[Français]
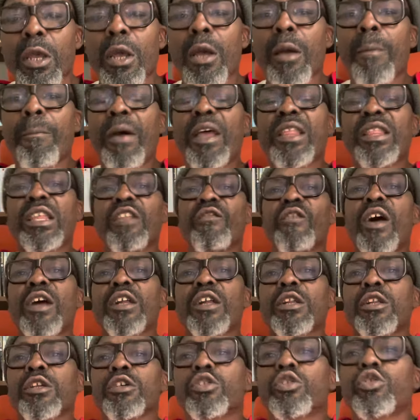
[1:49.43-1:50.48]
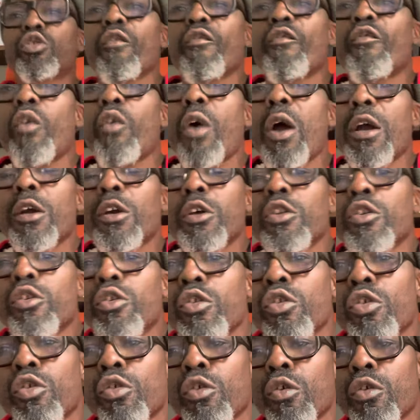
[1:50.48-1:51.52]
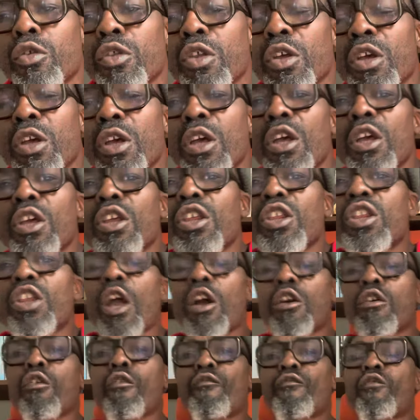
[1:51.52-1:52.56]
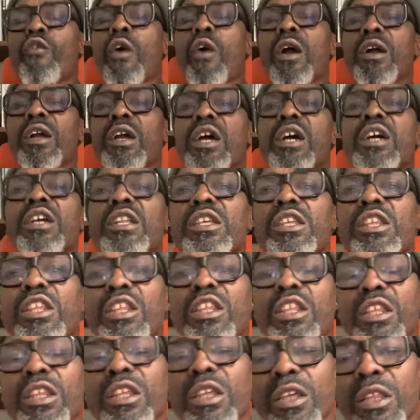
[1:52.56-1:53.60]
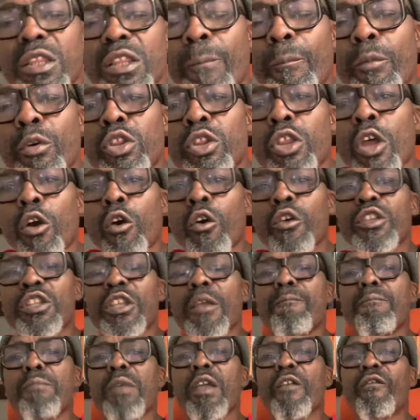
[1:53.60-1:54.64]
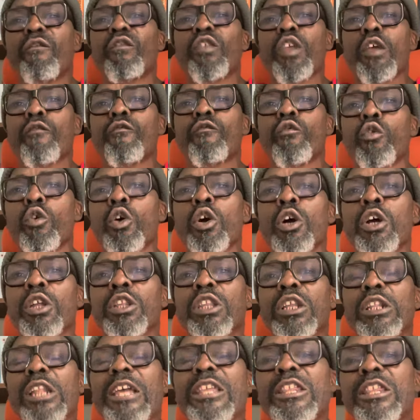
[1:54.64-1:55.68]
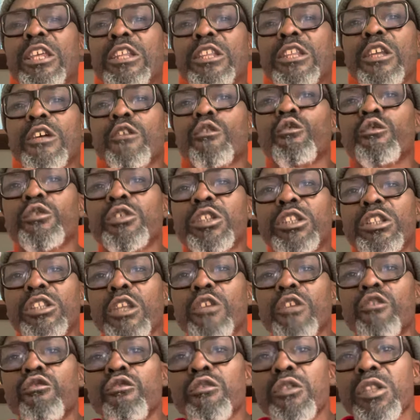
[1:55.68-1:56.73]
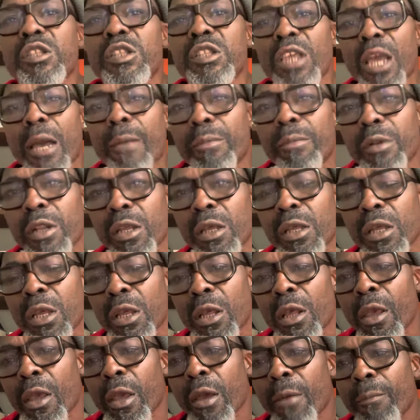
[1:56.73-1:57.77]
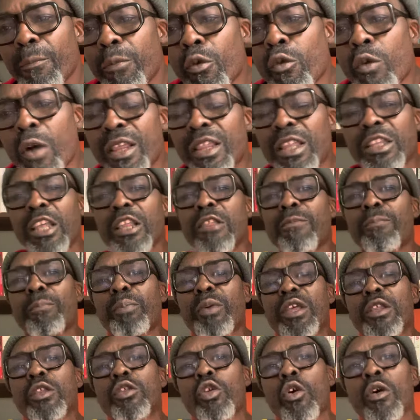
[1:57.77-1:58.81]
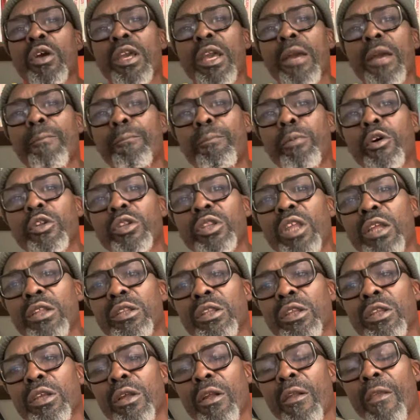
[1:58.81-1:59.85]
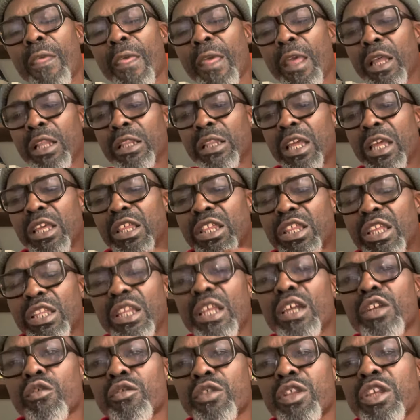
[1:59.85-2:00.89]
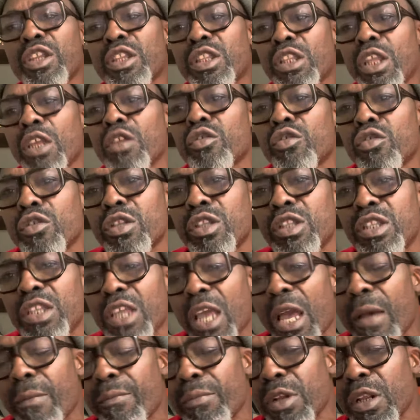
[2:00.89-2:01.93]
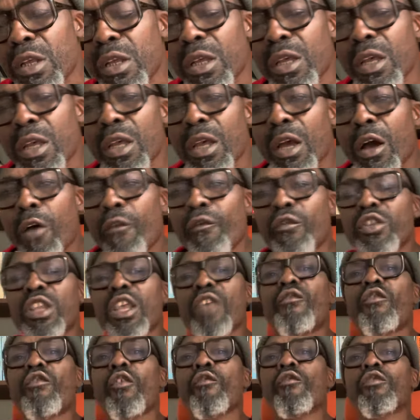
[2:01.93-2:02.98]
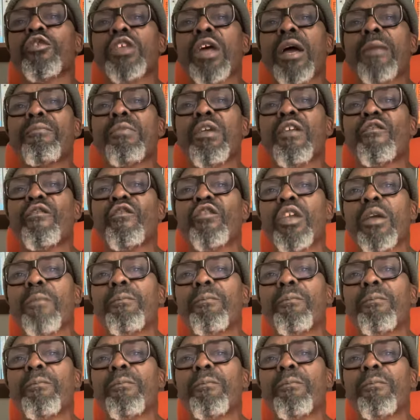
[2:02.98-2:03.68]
parce qu'il va recevoir quelque chose. Chaque fois qu'un riche, c'est pour ça qu'on dit méfiez-vous de la générosité du diable. Pourquoi cette expression est importante La générosité du diable. On vous dit il faut vous en méfier